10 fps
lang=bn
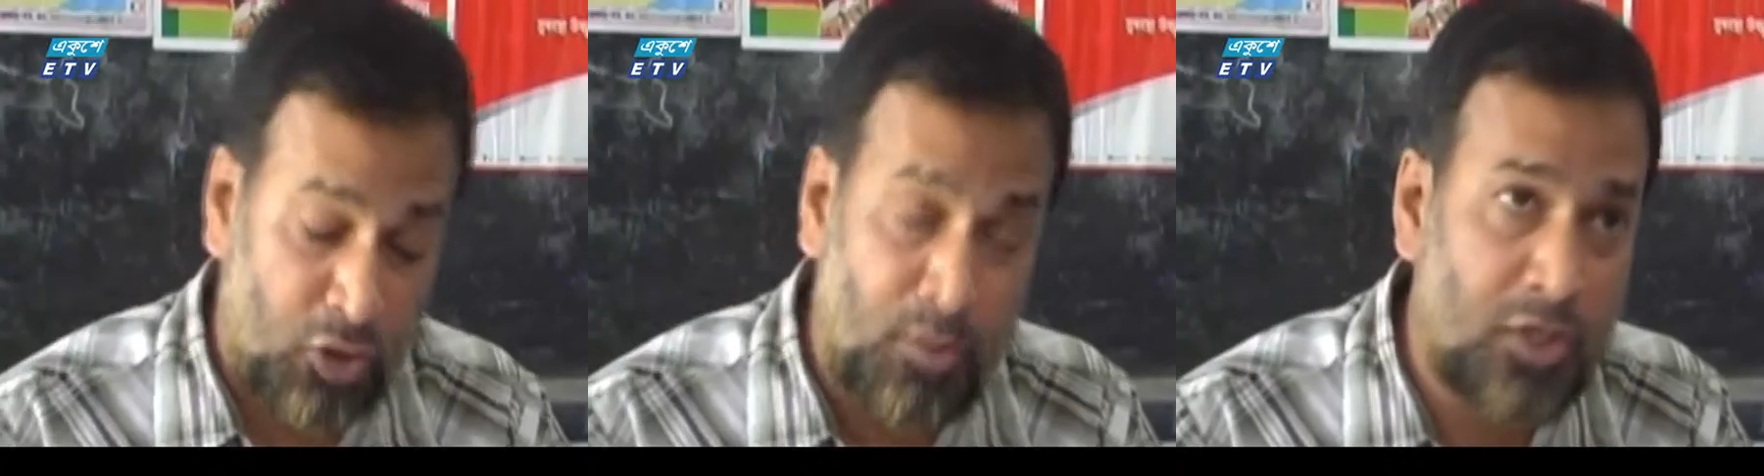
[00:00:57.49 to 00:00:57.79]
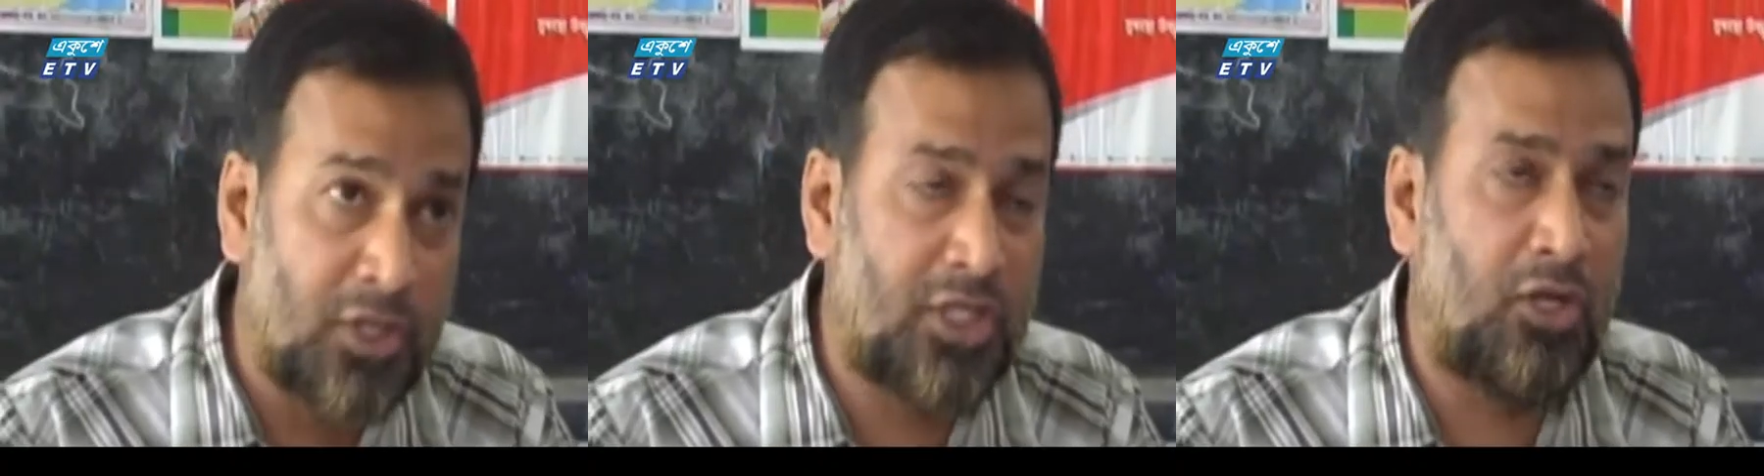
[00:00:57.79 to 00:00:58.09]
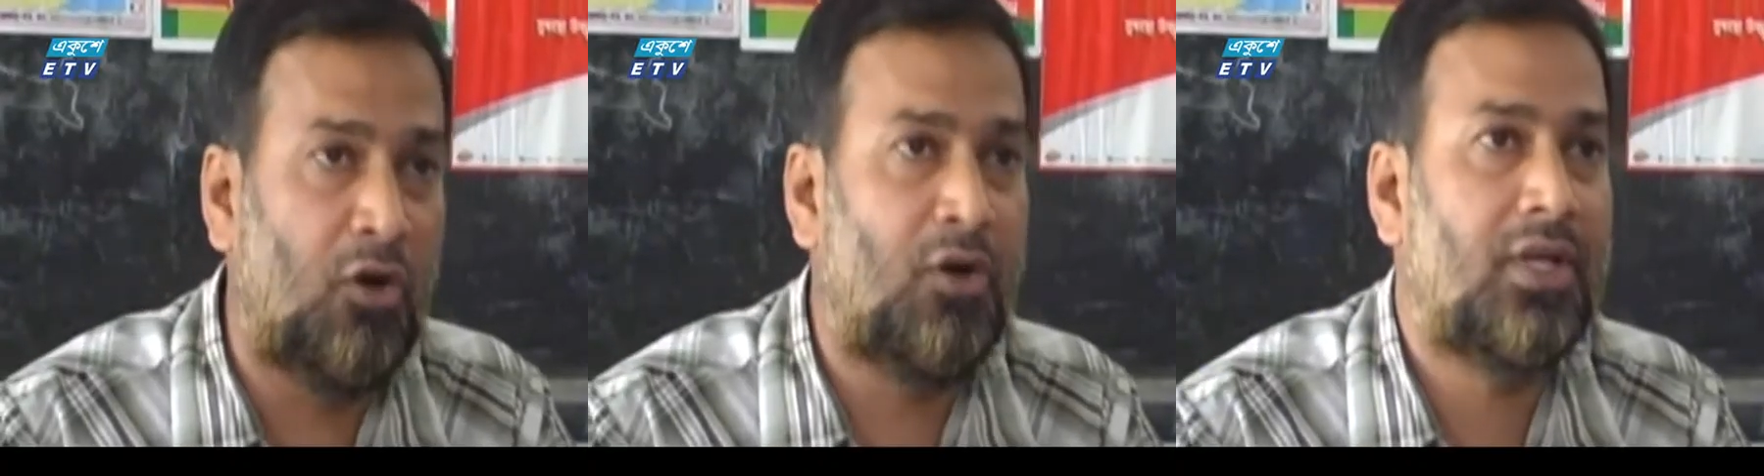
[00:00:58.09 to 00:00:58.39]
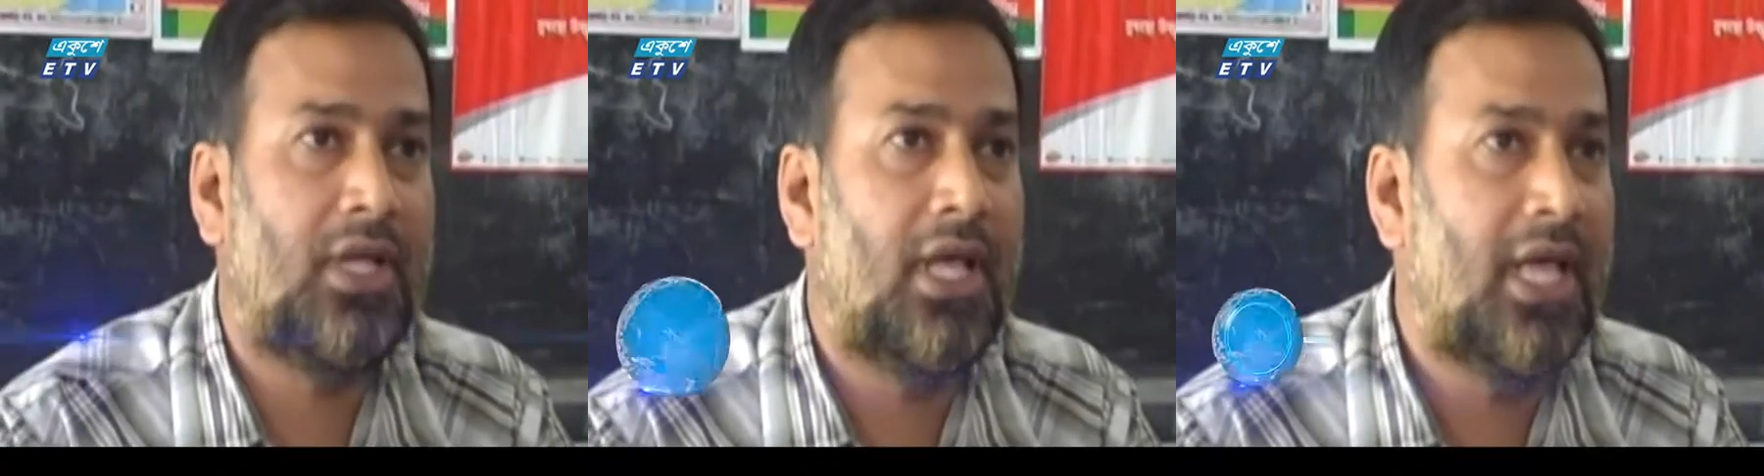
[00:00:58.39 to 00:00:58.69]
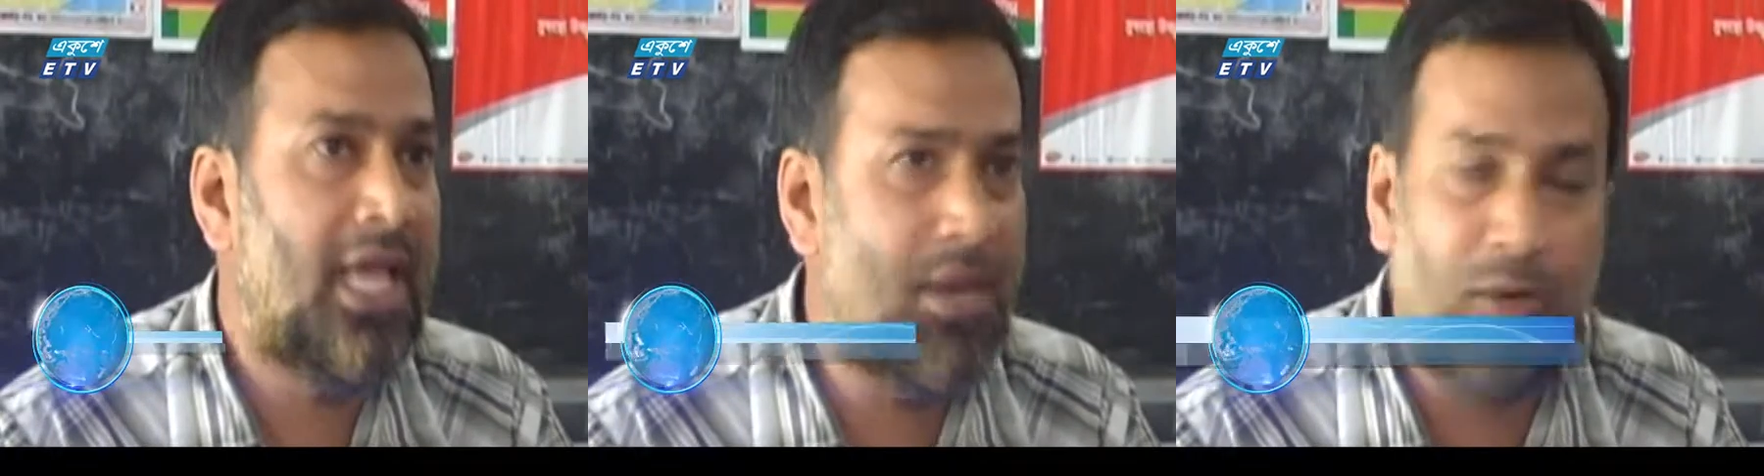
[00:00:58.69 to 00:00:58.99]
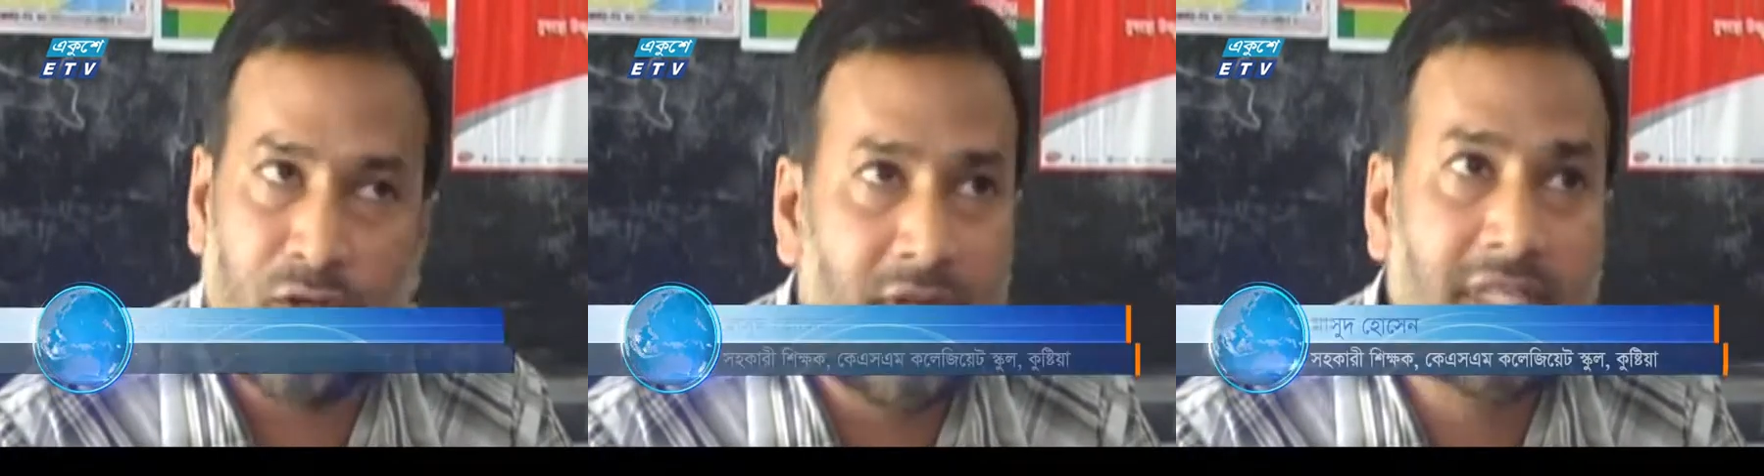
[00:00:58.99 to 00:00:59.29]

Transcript: গত বছর ছিল এই বছর